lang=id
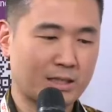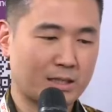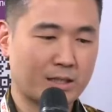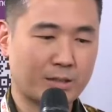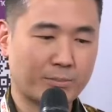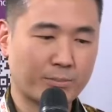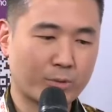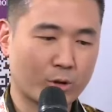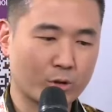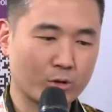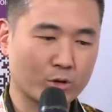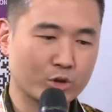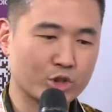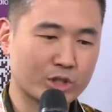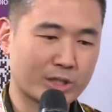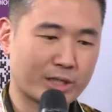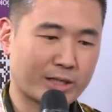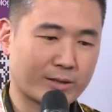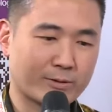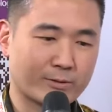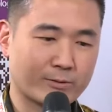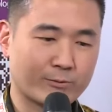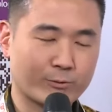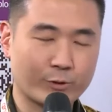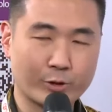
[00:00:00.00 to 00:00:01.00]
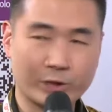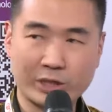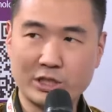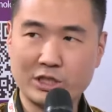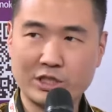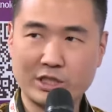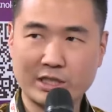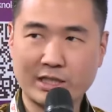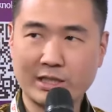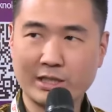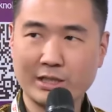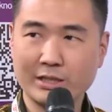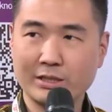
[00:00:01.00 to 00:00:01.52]
uh, produsen
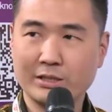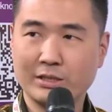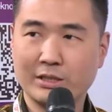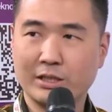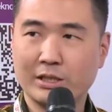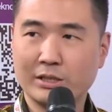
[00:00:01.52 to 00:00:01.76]
furniture,